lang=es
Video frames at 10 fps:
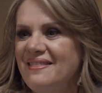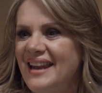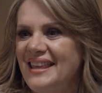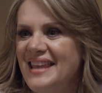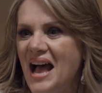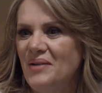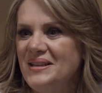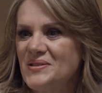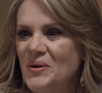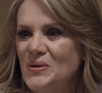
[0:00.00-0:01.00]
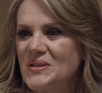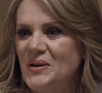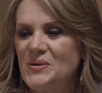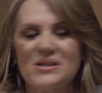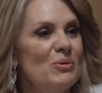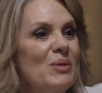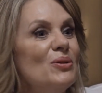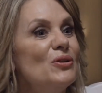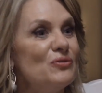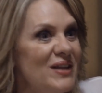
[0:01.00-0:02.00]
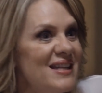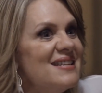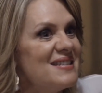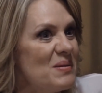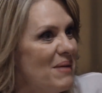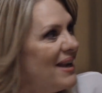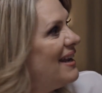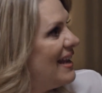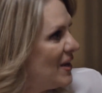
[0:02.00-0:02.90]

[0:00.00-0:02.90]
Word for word: entrañables con los que nos reunimos los fines de semana en